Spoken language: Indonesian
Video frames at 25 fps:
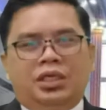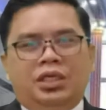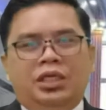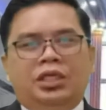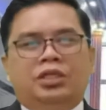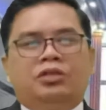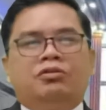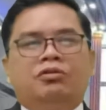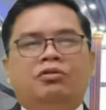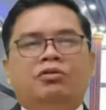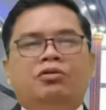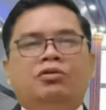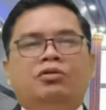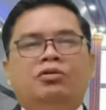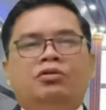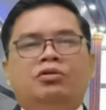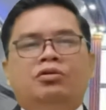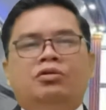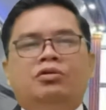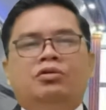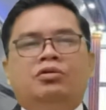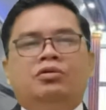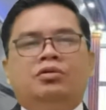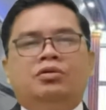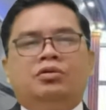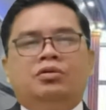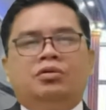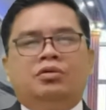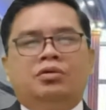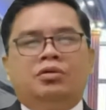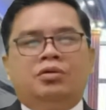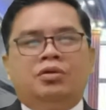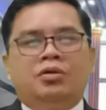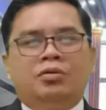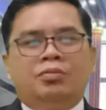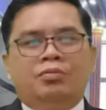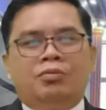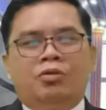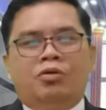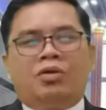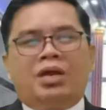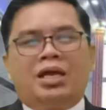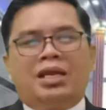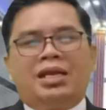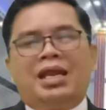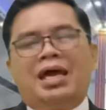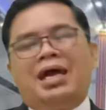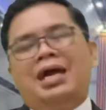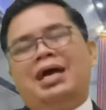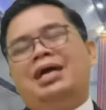Itu
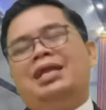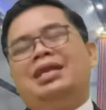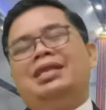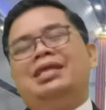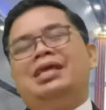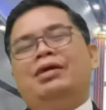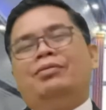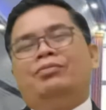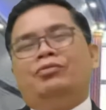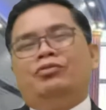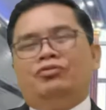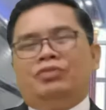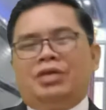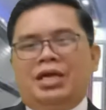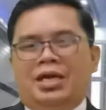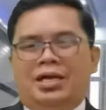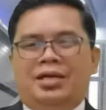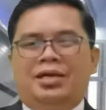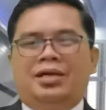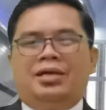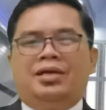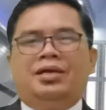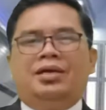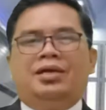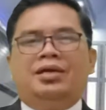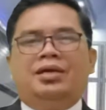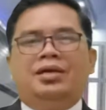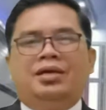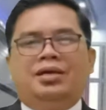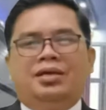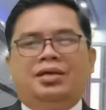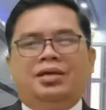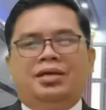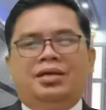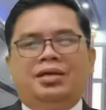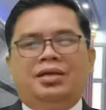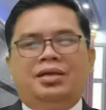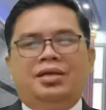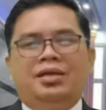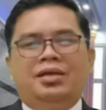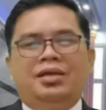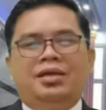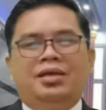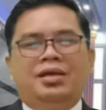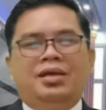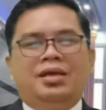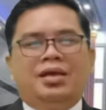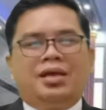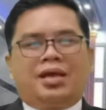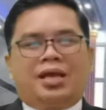bukanlah hal yang mudah
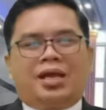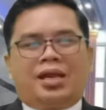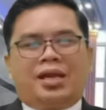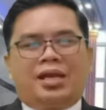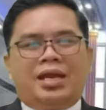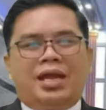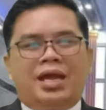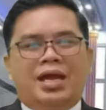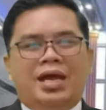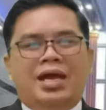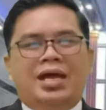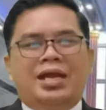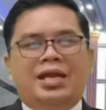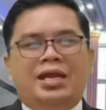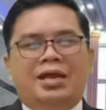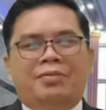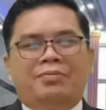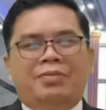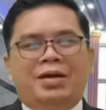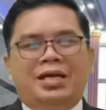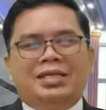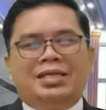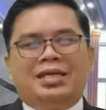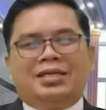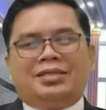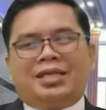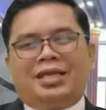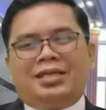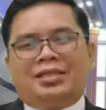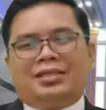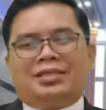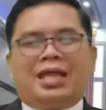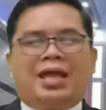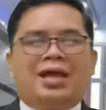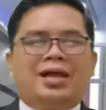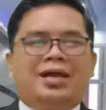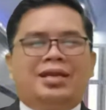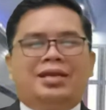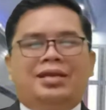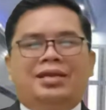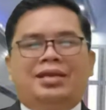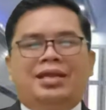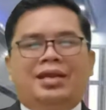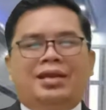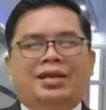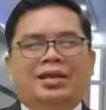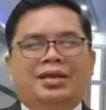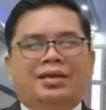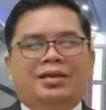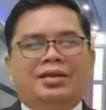karena ada banyak tantangan
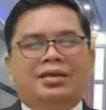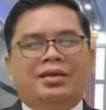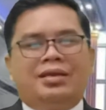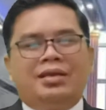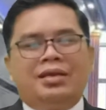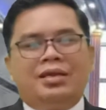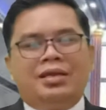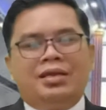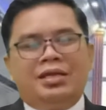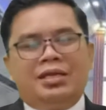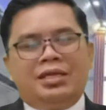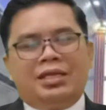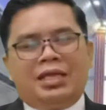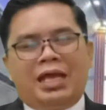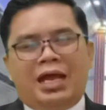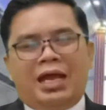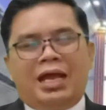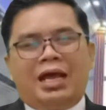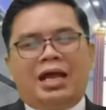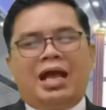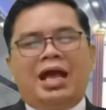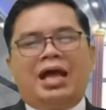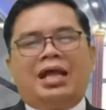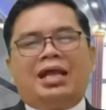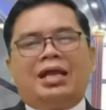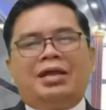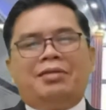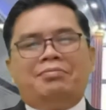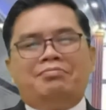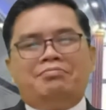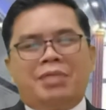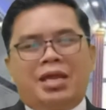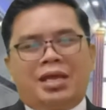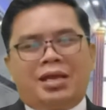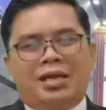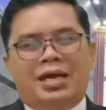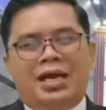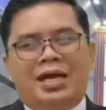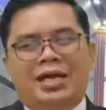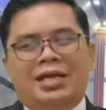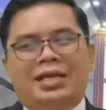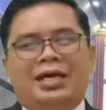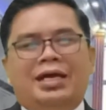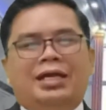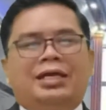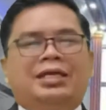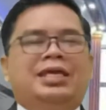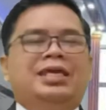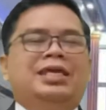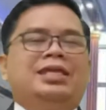dan yang akan
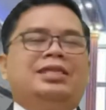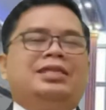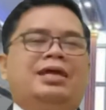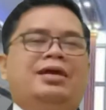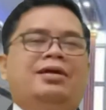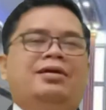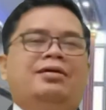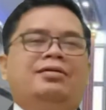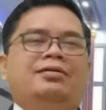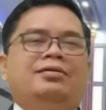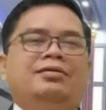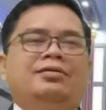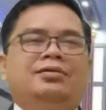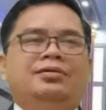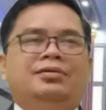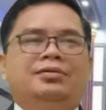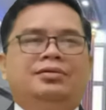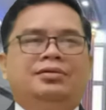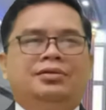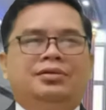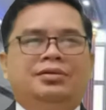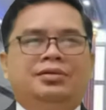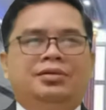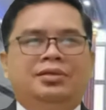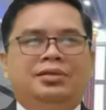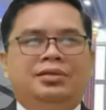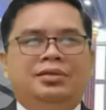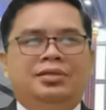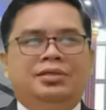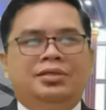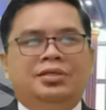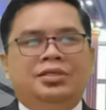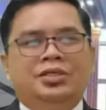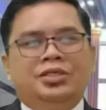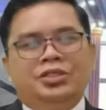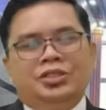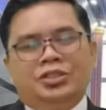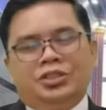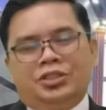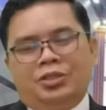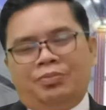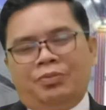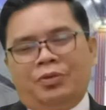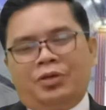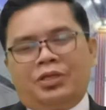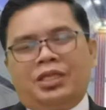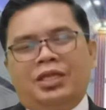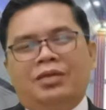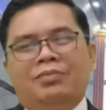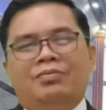menghadang kita.
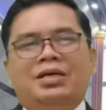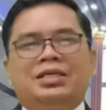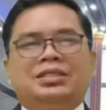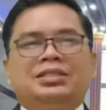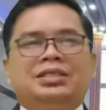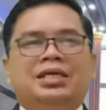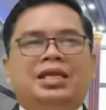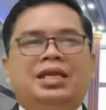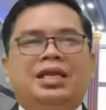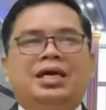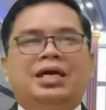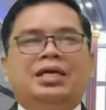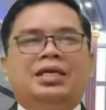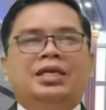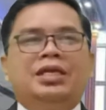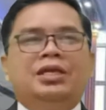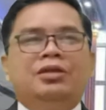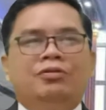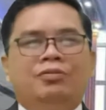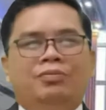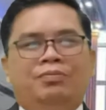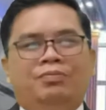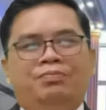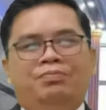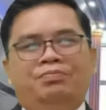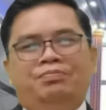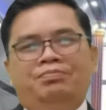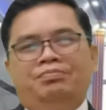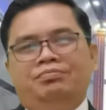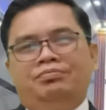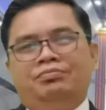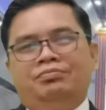Seperti masalah hidup.